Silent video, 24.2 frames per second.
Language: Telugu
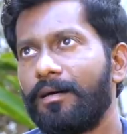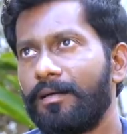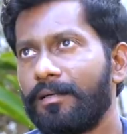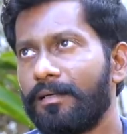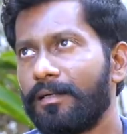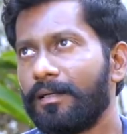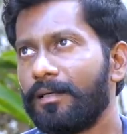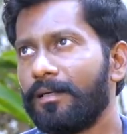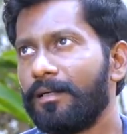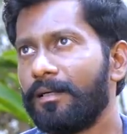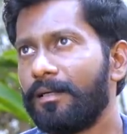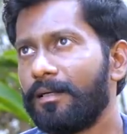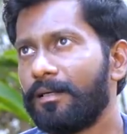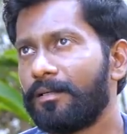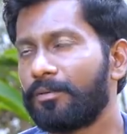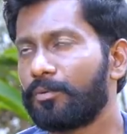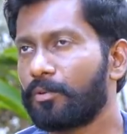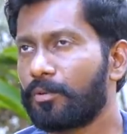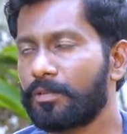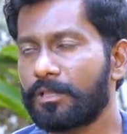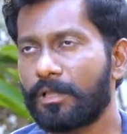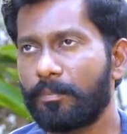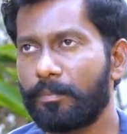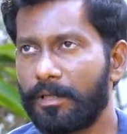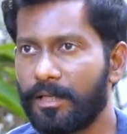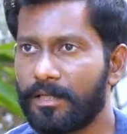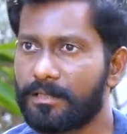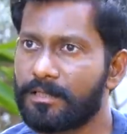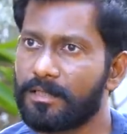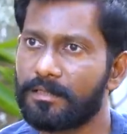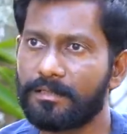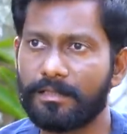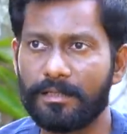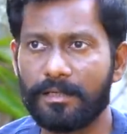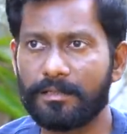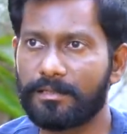అంటే సుఖ సార్
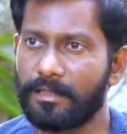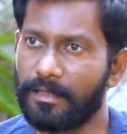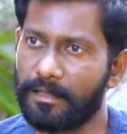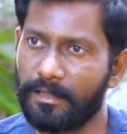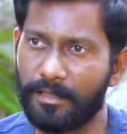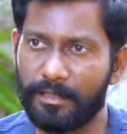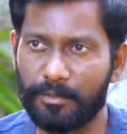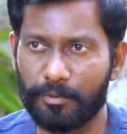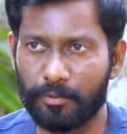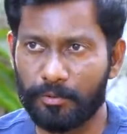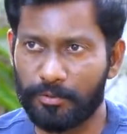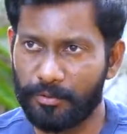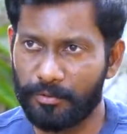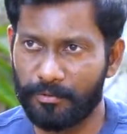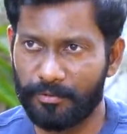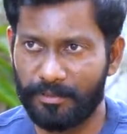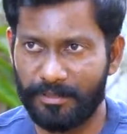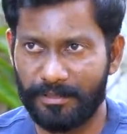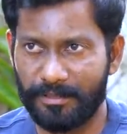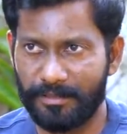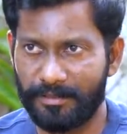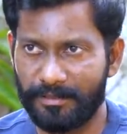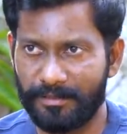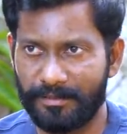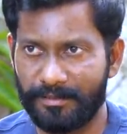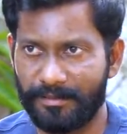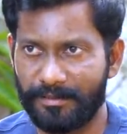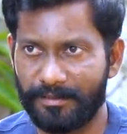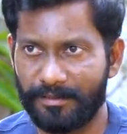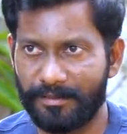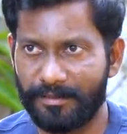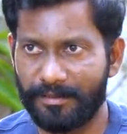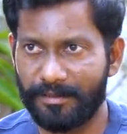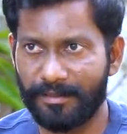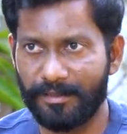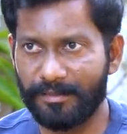బిఎస్ఎస్ లో సైకిల్ వేసుకొచ్చేవారండి
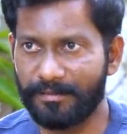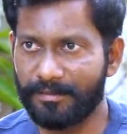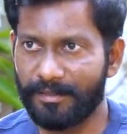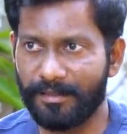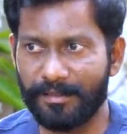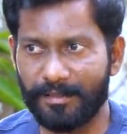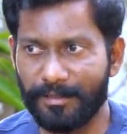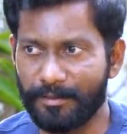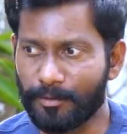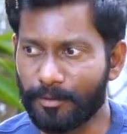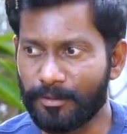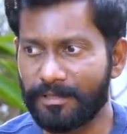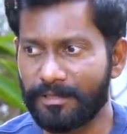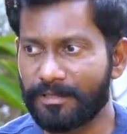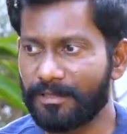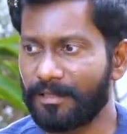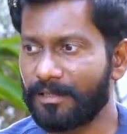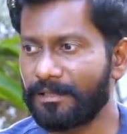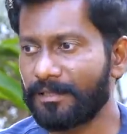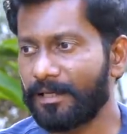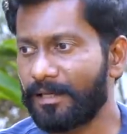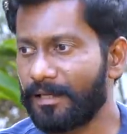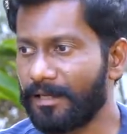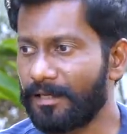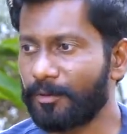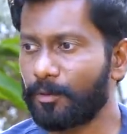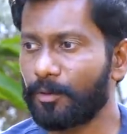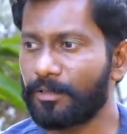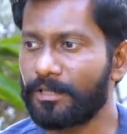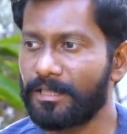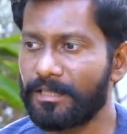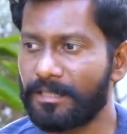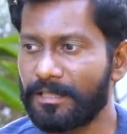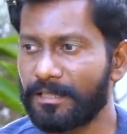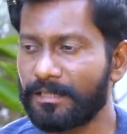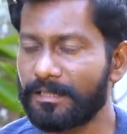సైకిల్ వేసుకొచ్చి సైకిల్
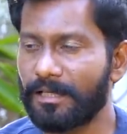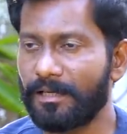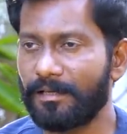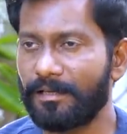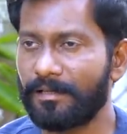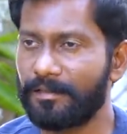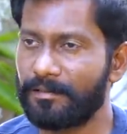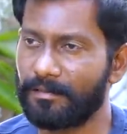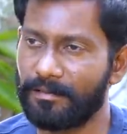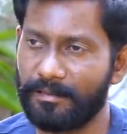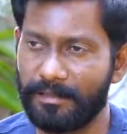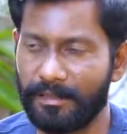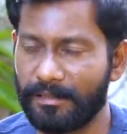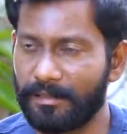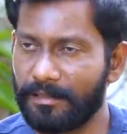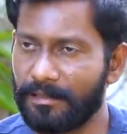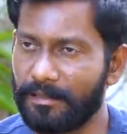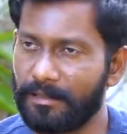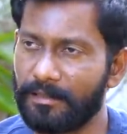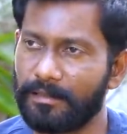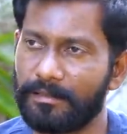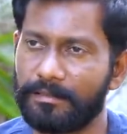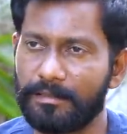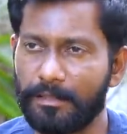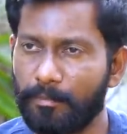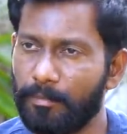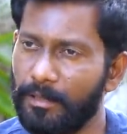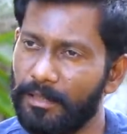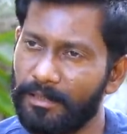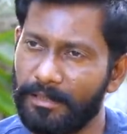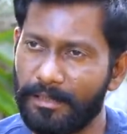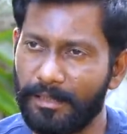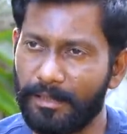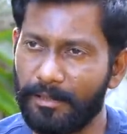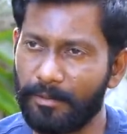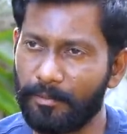తోసేసి సార్ ఎక్కి ఎక్కి
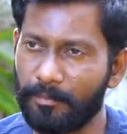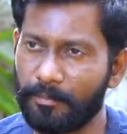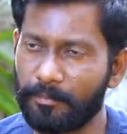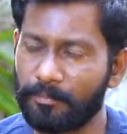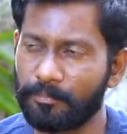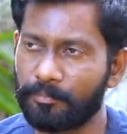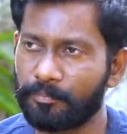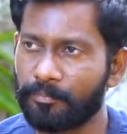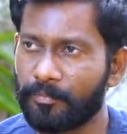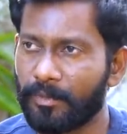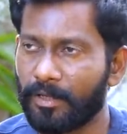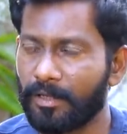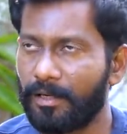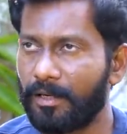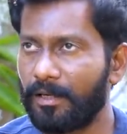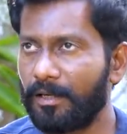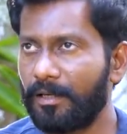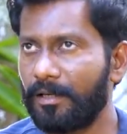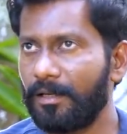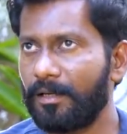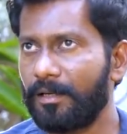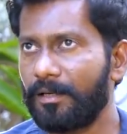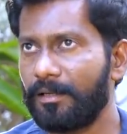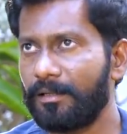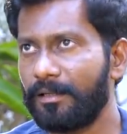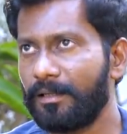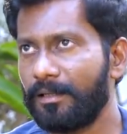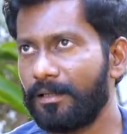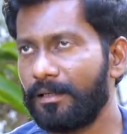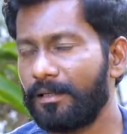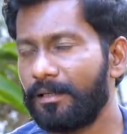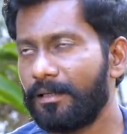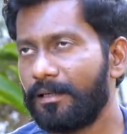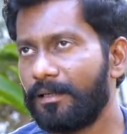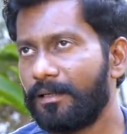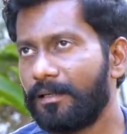సినిమాలకి వెళ్ళడం ఆయన అంటే
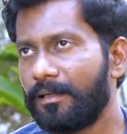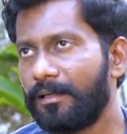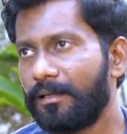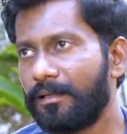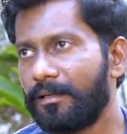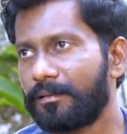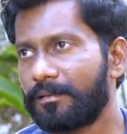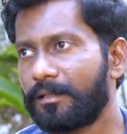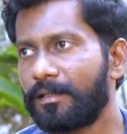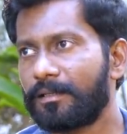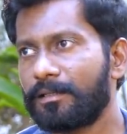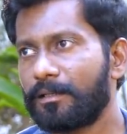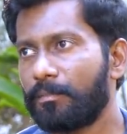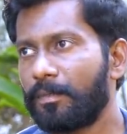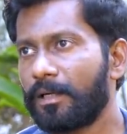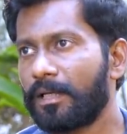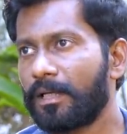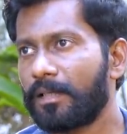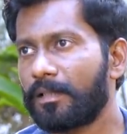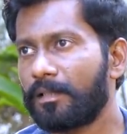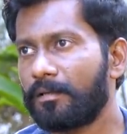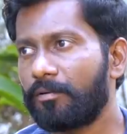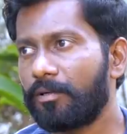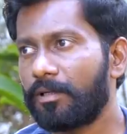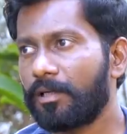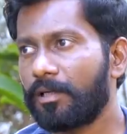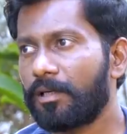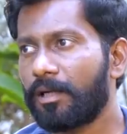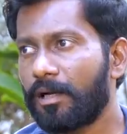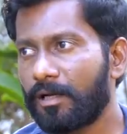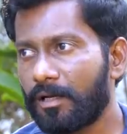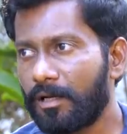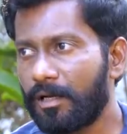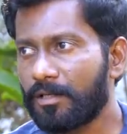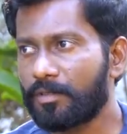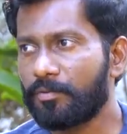సార్ సినిమాకి వెళ్తున్నామంటే నా
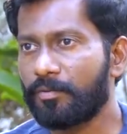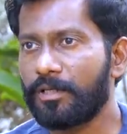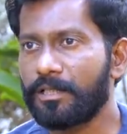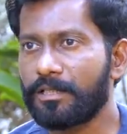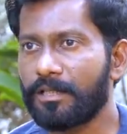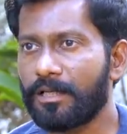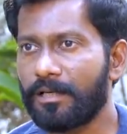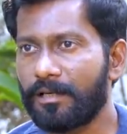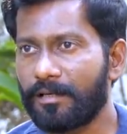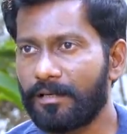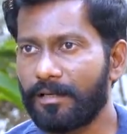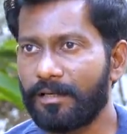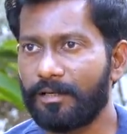క్లాస్ వినేసి ఎలా అంటారు